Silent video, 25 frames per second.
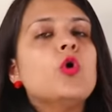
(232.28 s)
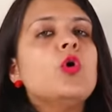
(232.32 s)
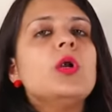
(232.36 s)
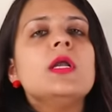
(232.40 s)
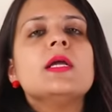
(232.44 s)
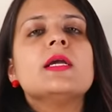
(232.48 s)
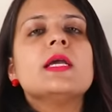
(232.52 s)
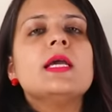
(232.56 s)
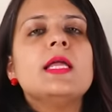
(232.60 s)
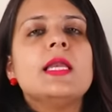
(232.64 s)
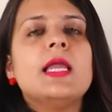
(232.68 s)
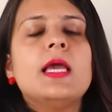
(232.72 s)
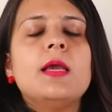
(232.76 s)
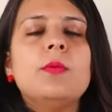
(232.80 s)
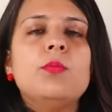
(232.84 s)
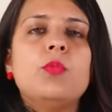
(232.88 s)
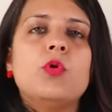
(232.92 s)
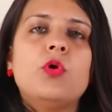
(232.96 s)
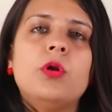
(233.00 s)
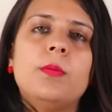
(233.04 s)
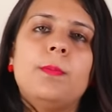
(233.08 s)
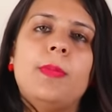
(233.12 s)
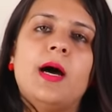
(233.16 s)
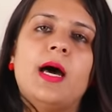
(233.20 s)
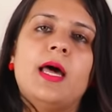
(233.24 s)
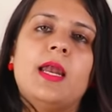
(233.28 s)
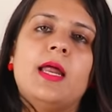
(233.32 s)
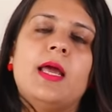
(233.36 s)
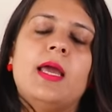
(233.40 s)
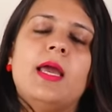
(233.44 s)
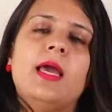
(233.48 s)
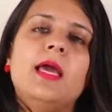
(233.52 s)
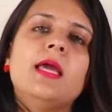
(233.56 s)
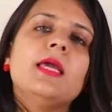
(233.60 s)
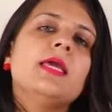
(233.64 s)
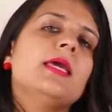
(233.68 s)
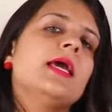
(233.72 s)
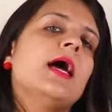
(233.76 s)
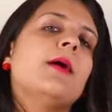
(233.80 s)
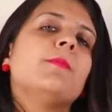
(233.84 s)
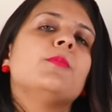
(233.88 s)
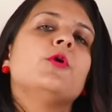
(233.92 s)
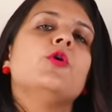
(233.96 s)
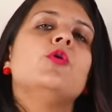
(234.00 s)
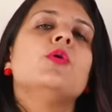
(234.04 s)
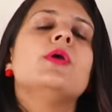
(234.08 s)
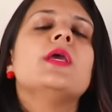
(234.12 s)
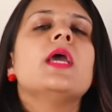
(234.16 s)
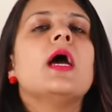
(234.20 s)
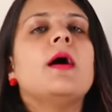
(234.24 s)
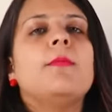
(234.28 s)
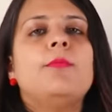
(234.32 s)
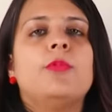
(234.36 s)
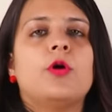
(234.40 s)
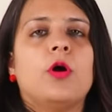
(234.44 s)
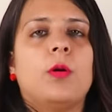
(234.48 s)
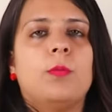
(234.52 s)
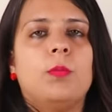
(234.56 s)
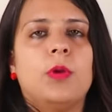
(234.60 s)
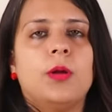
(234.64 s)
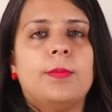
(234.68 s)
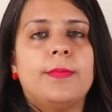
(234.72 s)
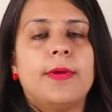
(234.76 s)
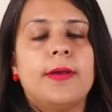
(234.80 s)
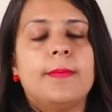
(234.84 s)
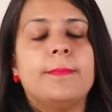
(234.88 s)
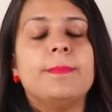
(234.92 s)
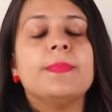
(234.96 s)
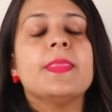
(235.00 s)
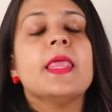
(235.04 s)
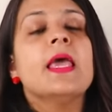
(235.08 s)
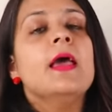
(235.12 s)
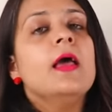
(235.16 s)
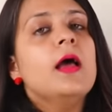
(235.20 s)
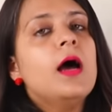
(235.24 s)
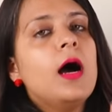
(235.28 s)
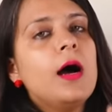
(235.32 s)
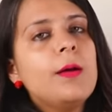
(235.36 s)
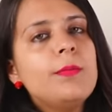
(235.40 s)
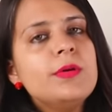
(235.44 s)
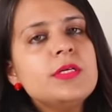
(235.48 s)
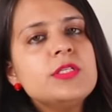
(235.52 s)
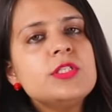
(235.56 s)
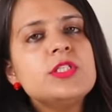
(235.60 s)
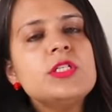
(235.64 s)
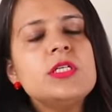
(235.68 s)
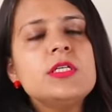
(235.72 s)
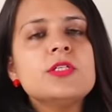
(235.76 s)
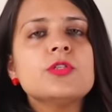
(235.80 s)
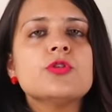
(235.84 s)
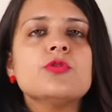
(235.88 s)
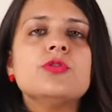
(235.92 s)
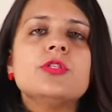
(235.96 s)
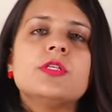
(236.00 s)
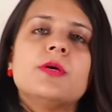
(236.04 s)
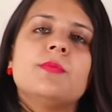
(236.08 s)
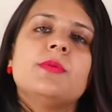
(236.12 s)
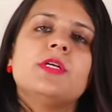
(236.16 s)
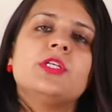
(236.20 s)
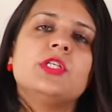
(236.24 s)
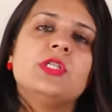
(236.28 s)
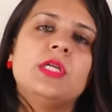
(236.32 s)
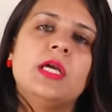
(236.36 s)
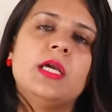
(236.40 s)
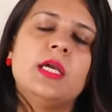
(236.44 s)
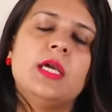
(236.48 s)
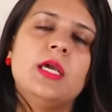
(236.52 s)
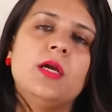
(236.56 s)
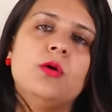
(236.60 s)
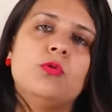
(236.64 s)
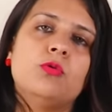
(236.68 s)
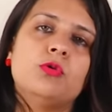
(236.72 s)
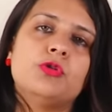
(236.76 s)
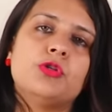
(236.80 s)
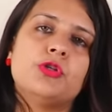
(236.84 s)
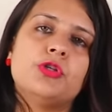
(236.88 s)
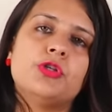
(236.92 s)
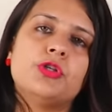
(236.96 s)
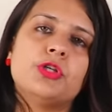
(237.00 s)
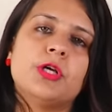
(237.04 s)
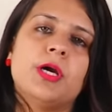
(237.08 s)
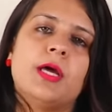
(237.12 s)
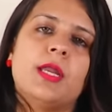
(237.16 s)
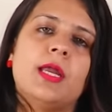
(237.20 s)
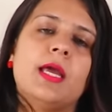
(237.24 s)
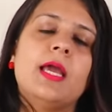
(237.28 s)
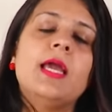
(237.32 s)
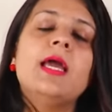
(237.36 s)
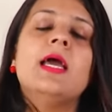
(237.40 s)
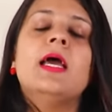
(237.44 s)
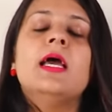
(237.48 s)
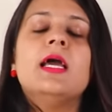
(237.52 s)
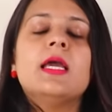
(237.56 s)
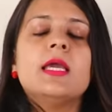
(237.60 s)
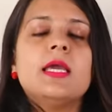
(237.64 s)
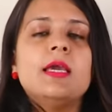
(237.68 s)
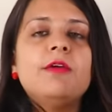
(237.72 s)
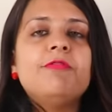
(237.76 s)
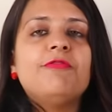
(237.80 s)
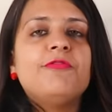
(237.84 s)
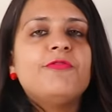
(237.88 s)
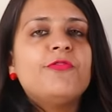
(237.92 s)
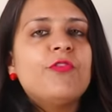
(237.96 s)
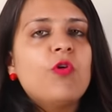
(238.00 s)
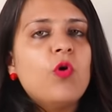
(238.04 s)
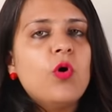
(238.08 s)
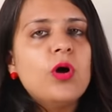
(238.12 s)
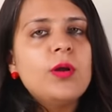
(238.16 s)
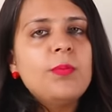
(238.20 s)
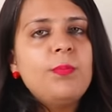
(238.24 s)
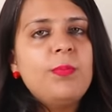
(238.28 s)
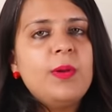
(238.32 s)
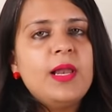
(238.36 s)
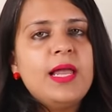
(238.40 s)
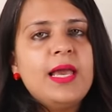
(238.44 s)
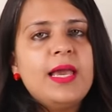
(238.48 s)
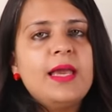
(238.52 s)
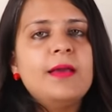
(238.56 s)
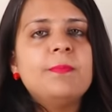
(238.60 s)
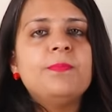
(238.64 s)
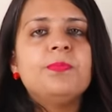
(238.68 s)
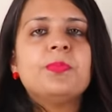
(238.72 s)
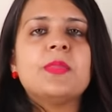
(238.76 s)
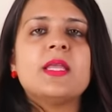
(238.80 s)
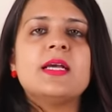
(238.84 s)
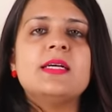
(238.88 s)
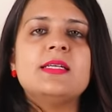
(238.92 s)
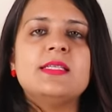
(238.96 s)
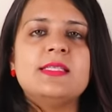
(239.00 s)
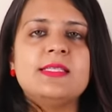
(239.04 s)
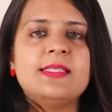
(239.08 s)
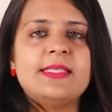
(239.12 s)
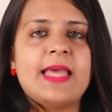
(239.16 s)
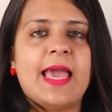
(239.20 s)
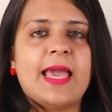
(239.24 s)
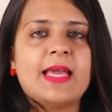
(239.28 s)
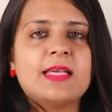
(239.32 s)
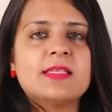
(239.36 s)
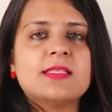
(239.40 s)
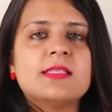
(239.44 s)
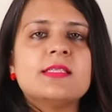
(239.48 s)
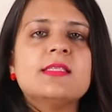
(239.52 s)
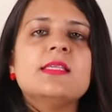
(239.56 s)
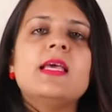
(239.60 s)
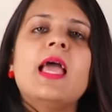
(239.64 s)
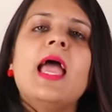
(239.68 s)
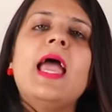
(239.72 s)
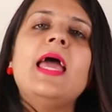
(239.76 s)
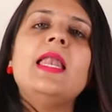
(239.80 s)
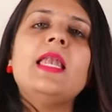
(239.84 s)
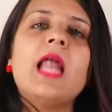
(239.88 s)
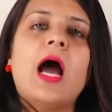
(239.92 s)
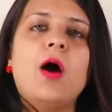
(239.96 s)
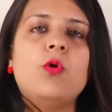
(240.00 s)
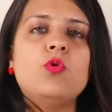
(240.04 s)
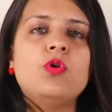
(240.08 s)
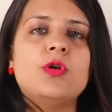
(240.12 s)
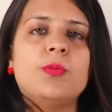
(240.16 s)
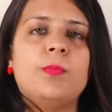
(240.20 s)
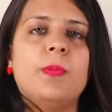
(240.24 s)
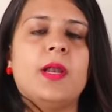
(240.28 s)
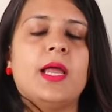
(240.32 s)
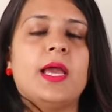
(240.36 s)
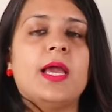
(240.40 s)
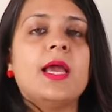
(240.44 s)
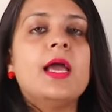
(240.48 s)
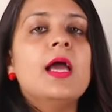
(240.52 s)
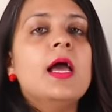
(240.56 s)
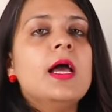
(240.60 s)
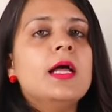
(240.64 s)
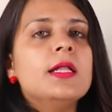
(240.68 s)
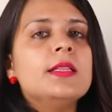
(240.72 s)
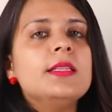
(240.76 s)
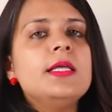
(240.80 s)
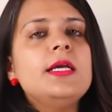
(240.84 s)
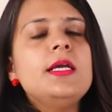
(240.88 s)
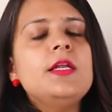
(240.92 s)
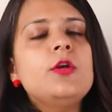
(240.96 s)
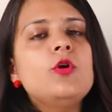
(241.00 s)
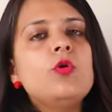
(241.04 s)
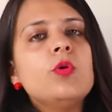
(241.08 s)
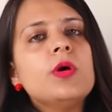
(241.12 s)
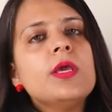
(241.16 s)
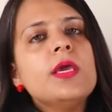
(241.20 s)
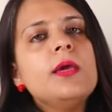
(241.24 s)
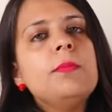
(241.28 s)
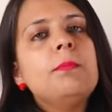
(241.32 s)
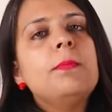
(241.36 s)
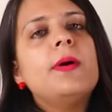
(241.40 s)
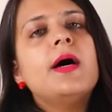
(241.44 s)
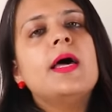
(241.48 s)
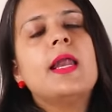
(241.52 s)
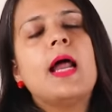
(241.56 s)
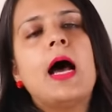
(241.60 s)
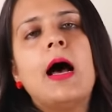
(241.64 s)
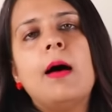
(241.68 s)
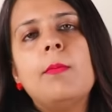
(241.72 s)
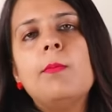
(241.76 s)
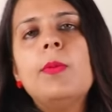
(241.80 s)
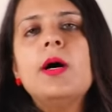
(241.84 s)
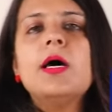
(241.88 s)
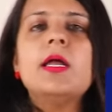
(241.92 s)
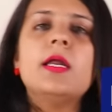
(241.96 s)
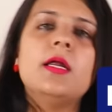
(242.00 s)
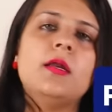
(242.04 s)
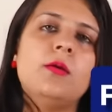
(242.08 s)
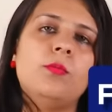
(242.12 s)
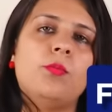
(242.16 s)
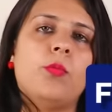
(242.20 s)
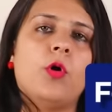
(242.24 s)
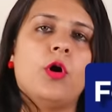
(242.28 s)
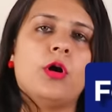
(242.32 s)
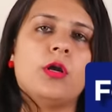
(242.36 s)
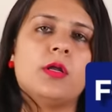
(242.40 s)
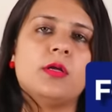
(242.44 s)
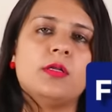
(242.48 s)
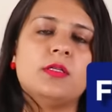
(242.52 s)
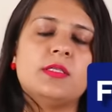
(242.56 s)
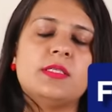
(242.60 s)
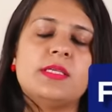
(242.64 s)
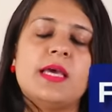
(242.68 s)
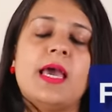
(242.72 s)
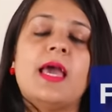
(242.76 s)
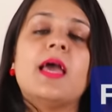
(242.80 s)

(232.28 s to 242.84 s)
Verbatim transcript: खुल के नहीं बोल पा रहे हैं कि आपको क्या प्रॉब्लम है अब इस चीज़ को समझने की कोशिश करें कि फोर प्ले सेक्स एंड आउट प्ले तीनों की बराबर इंपॉर्टेंस